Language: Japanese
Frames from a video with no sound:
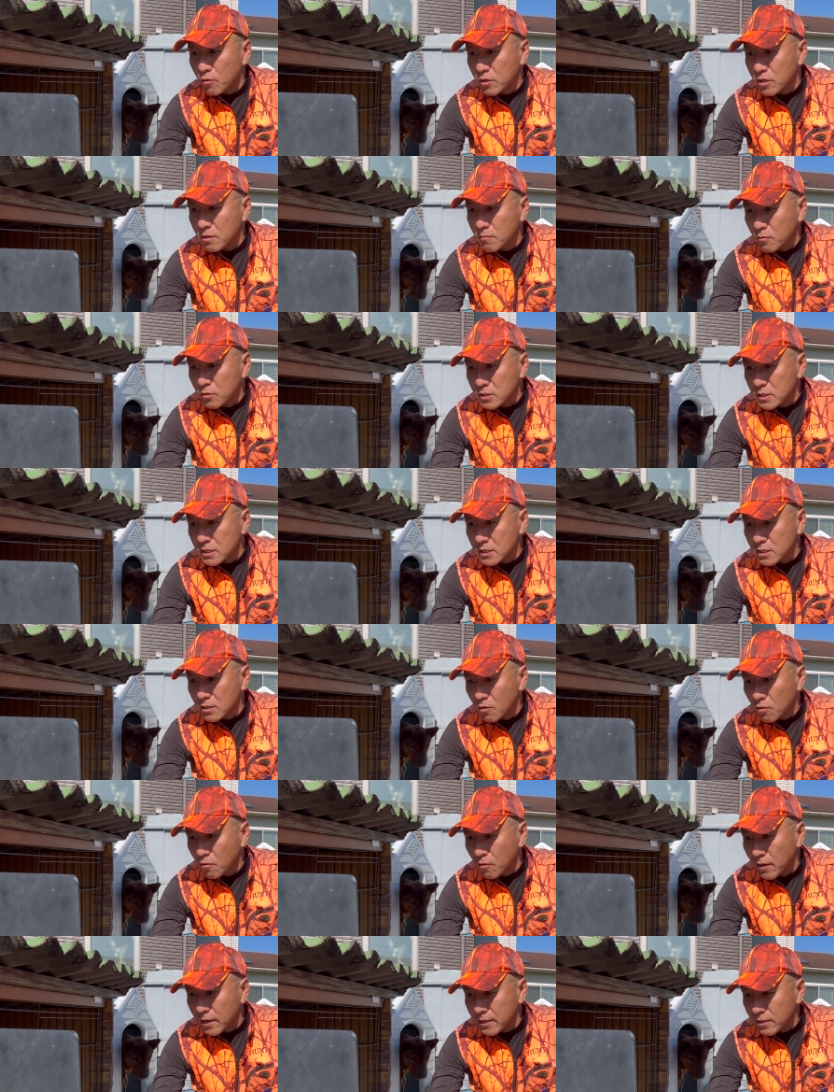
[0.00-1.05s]
お気持ち
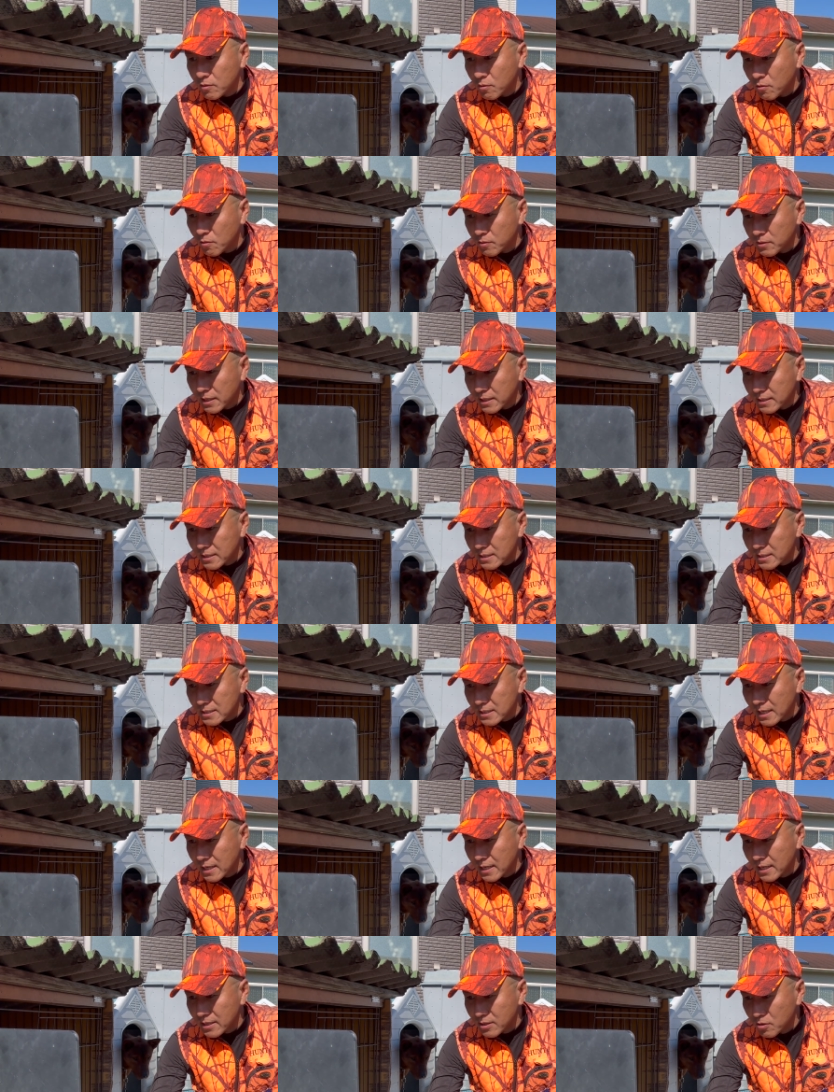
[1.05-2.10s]
応援の方なんです
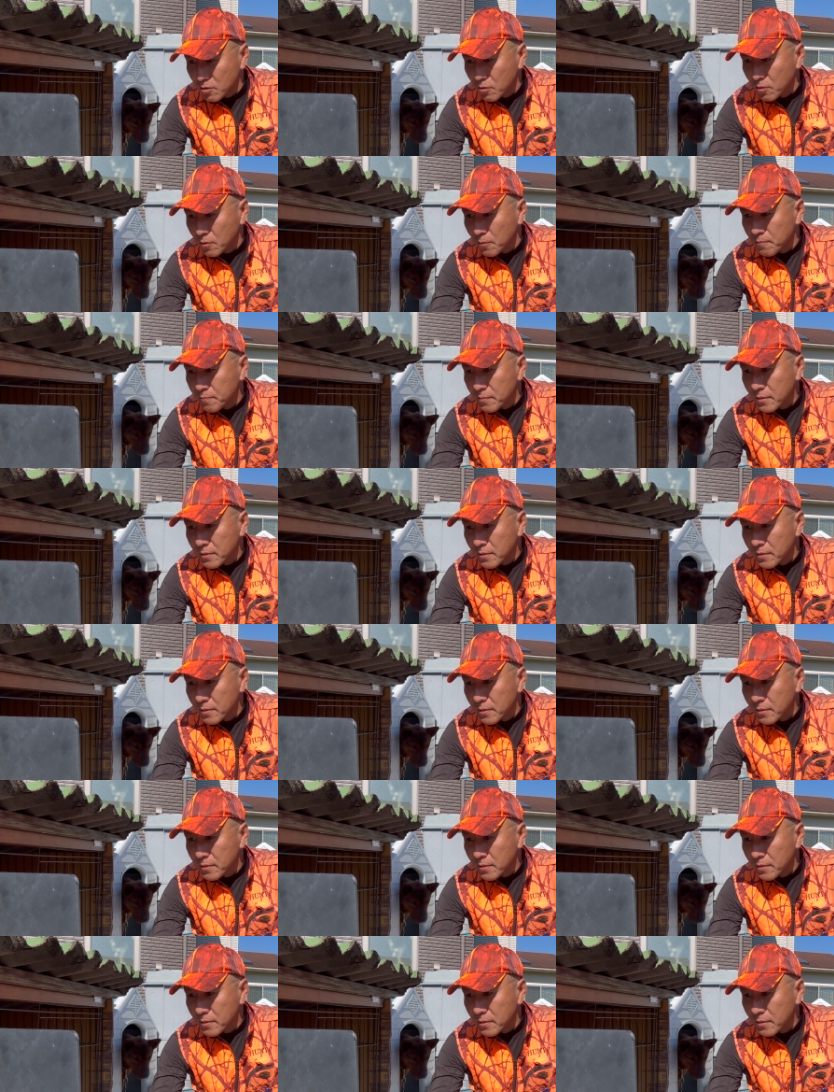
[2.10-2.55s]
けれど、